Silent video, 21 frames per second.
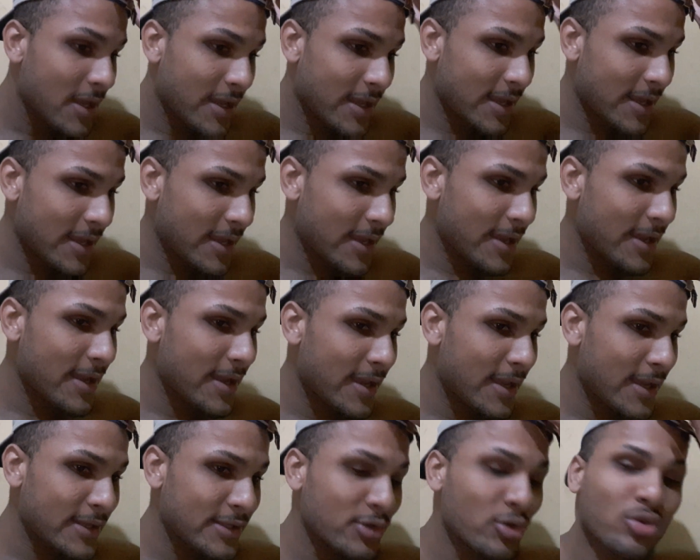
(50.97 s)

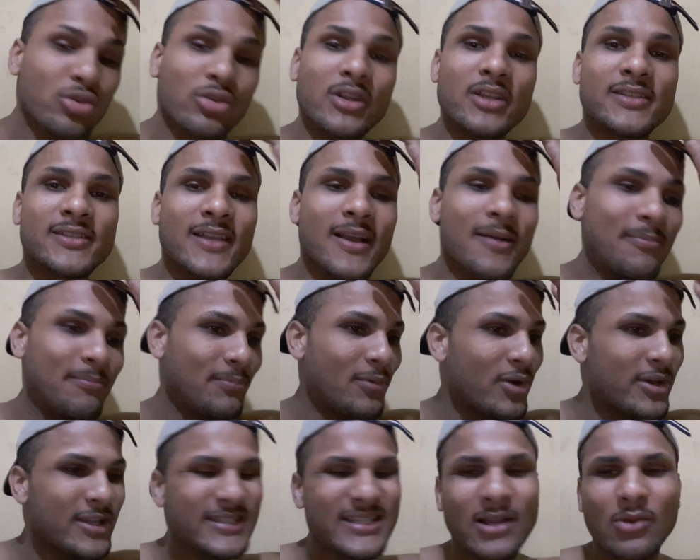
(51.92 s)
É, e eu tô nessa,
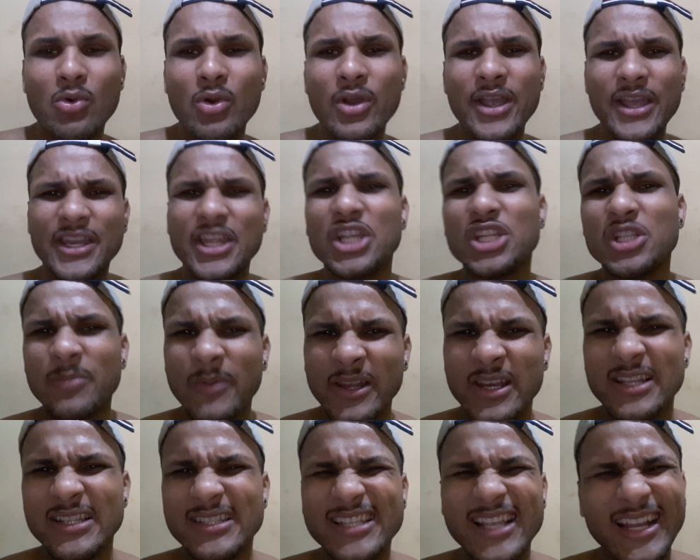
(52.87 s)
pô, nessa correria
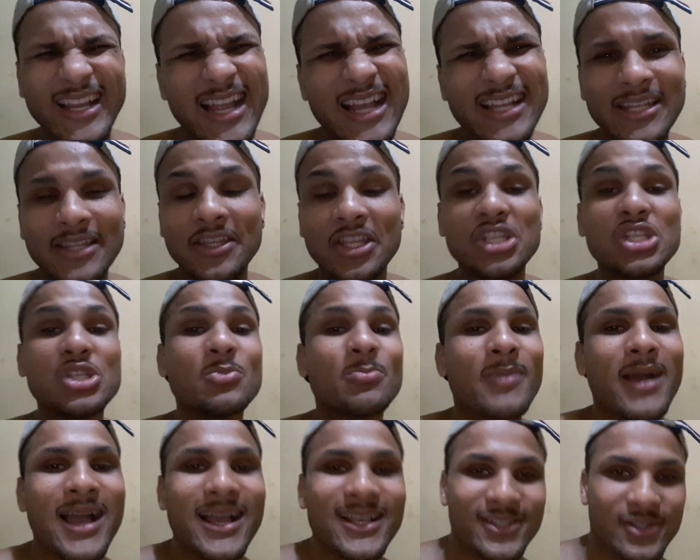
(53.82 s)
esperando essa carta desde
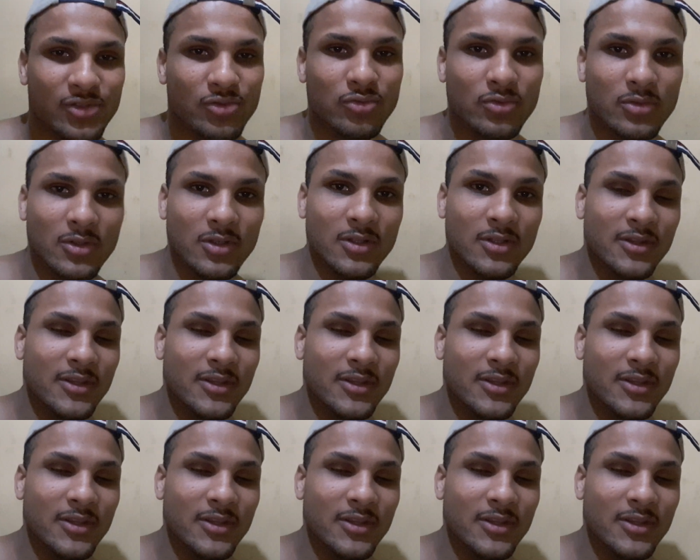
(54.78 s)
março.